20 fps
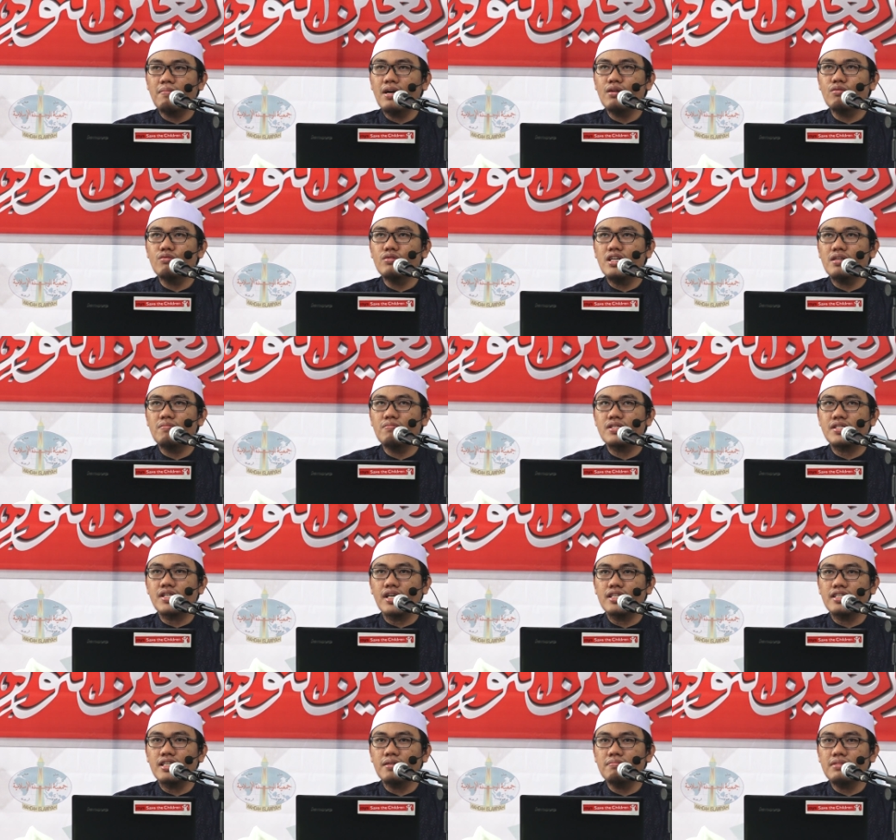bangunan
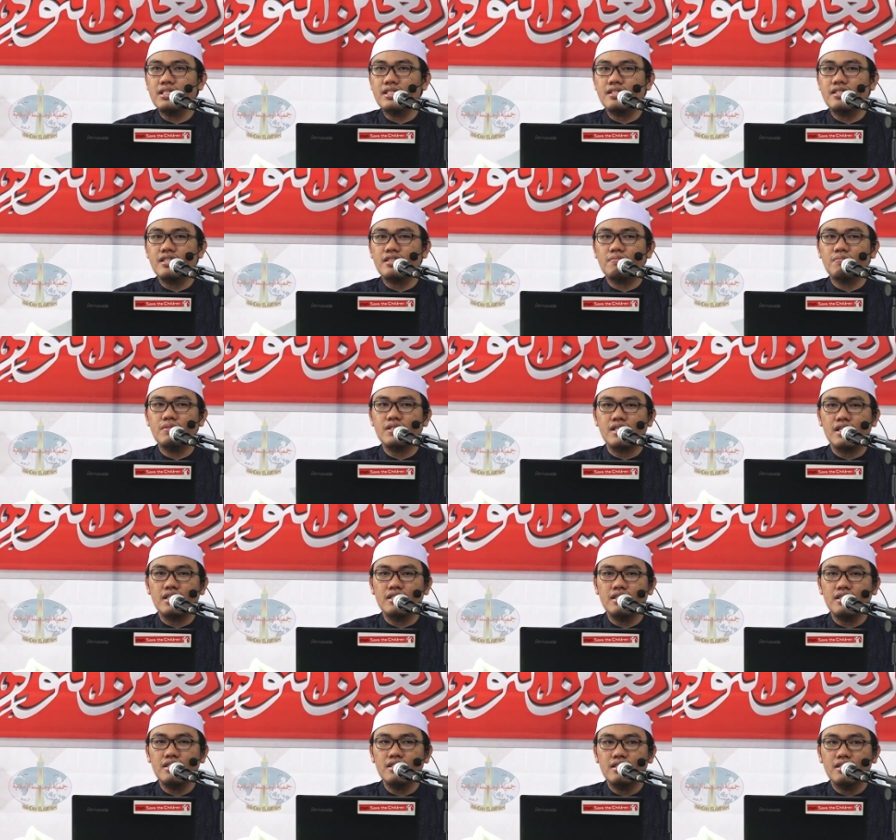misalnya masjid
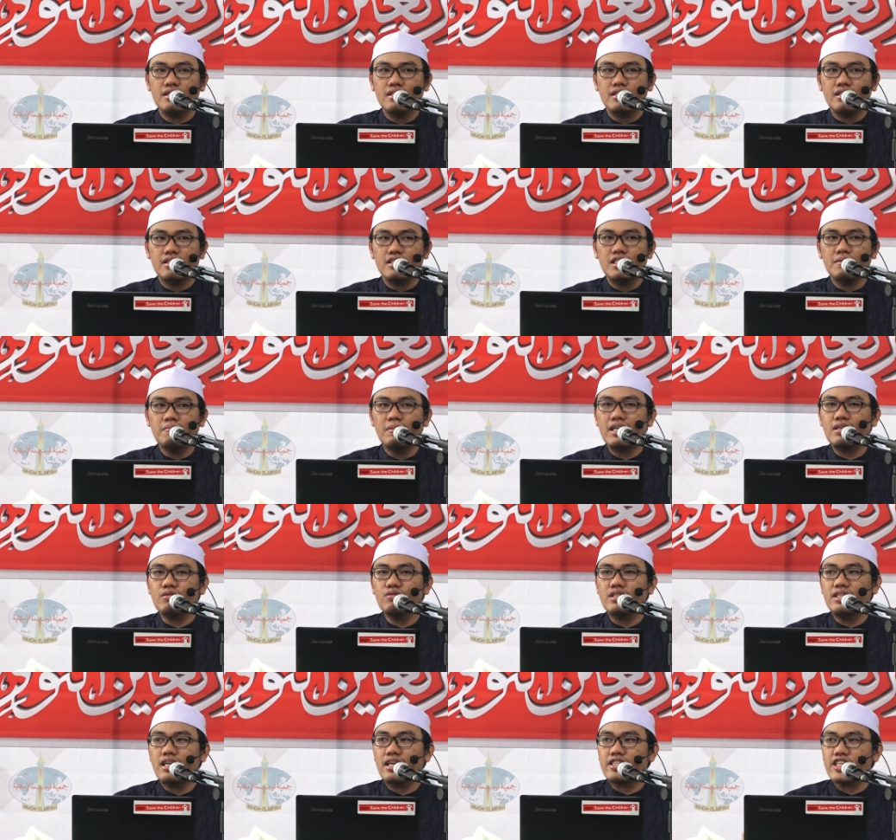misalnya
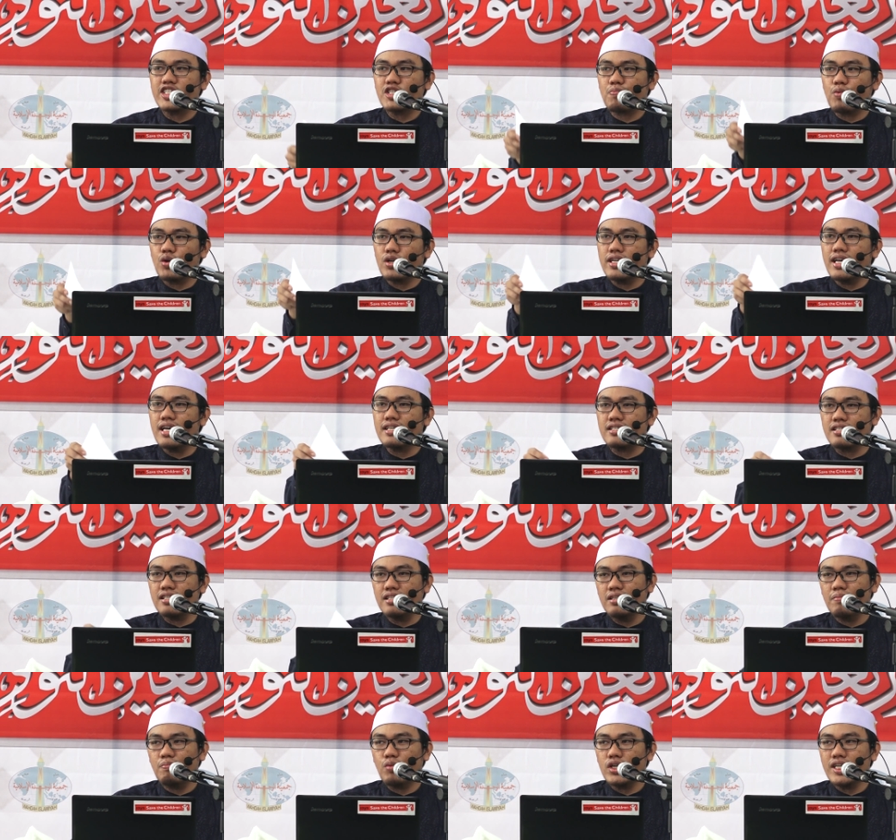dibangun di atas pondasi
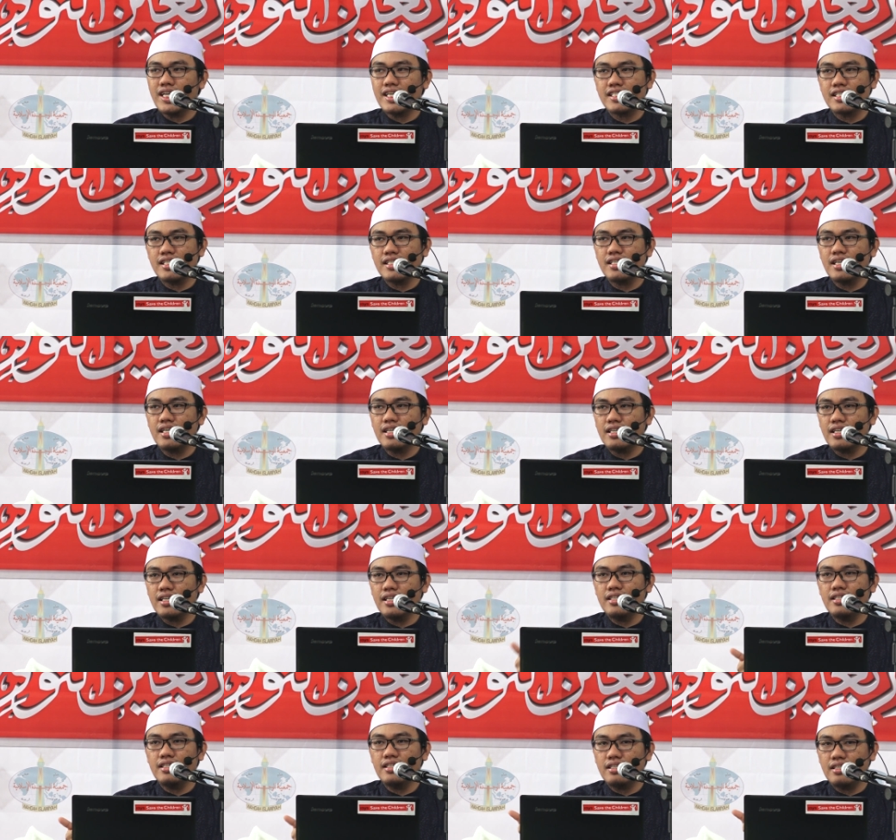pondasinya
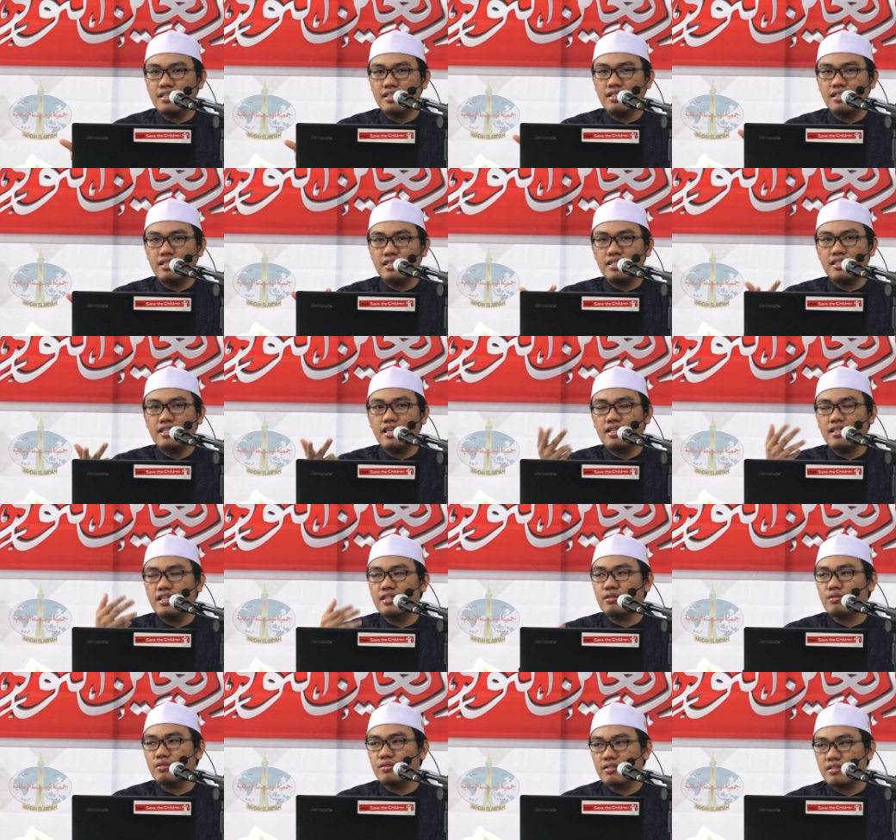ini ini ini dan
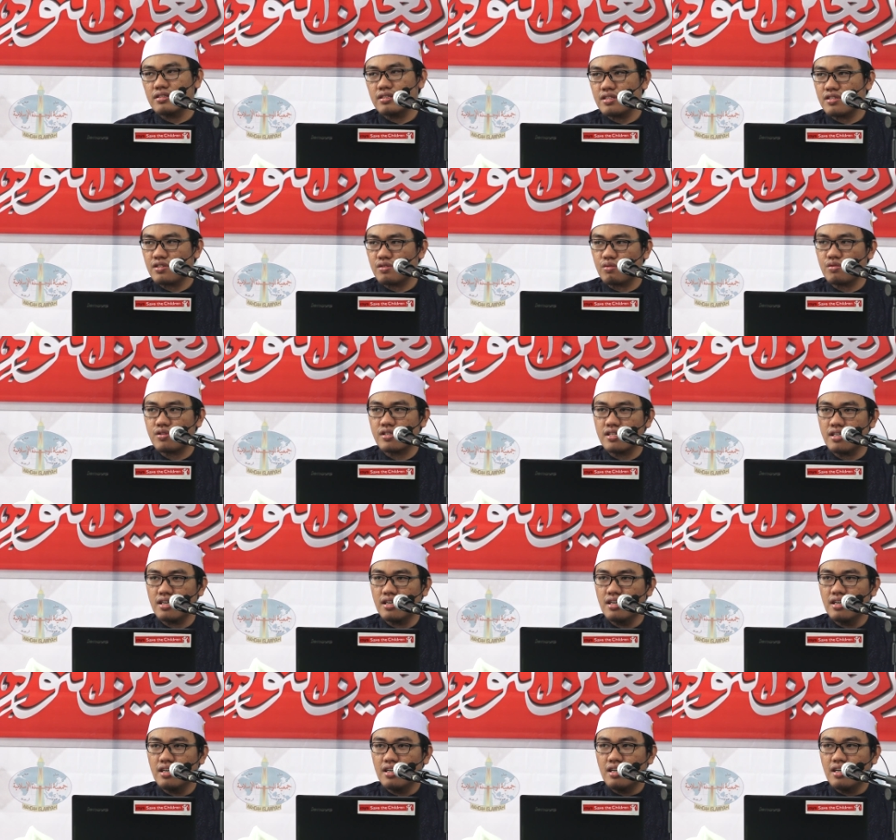itu seterusnya